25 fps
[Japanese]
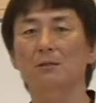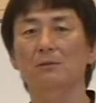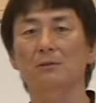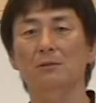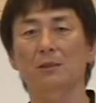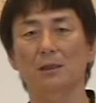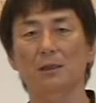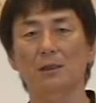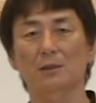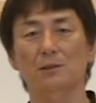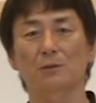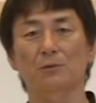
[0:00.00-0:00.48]
ある
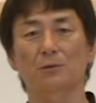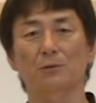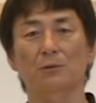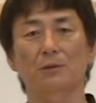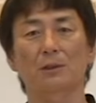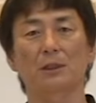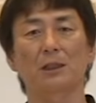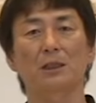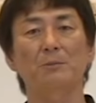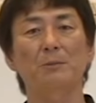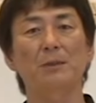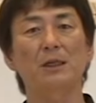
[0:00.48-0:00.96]
からそ
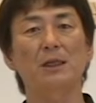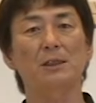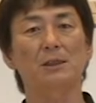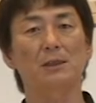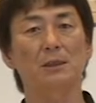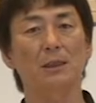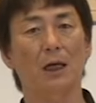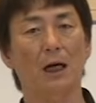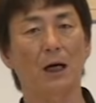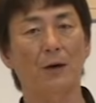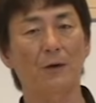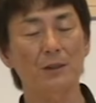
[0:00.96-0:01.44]
の
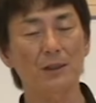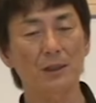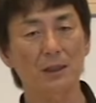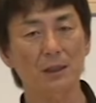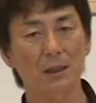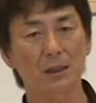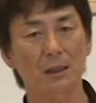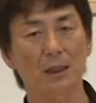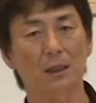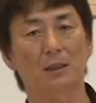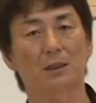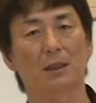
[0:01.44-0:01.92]
イメージに合わせ
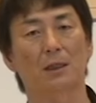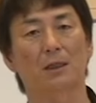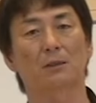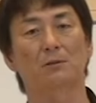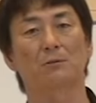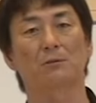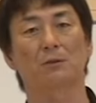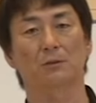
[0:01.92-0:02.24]
てできていく